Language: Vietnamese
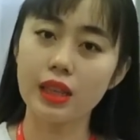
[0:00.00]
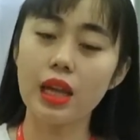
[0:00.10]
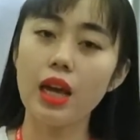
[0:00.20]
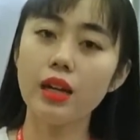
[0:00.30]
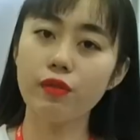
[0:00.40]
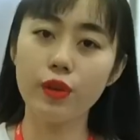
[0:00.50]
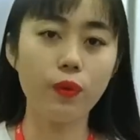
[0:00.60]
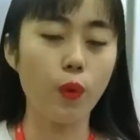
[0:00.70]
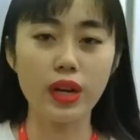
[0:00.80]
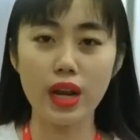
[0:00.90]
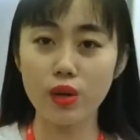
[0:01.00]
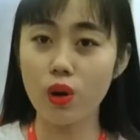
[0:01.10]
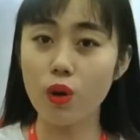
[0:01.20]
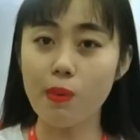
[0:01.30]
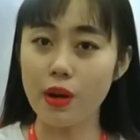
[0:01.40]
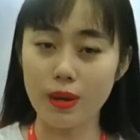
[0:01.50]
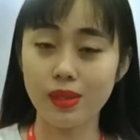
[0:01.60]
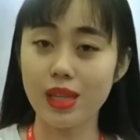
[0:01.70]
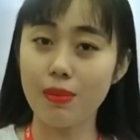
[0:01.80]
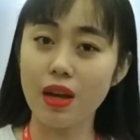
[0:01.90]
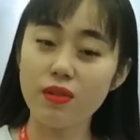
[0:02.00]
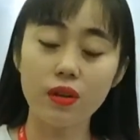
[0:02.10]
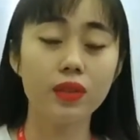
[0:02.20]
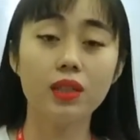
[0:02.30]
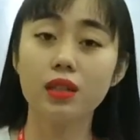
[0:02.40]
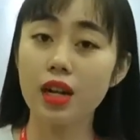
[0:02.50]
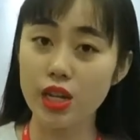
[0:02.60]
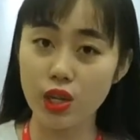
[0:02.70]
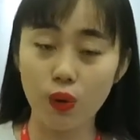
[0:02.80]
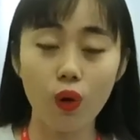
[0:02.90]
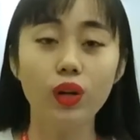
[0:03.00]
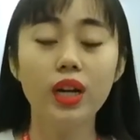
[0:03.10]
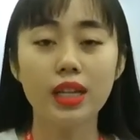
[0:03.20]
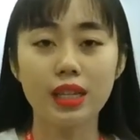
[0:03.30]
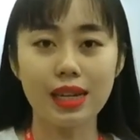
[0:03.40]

lịch Tết phiếu phụ nano piano bảo hiểm xe máy vân vân rất là nhiều luôn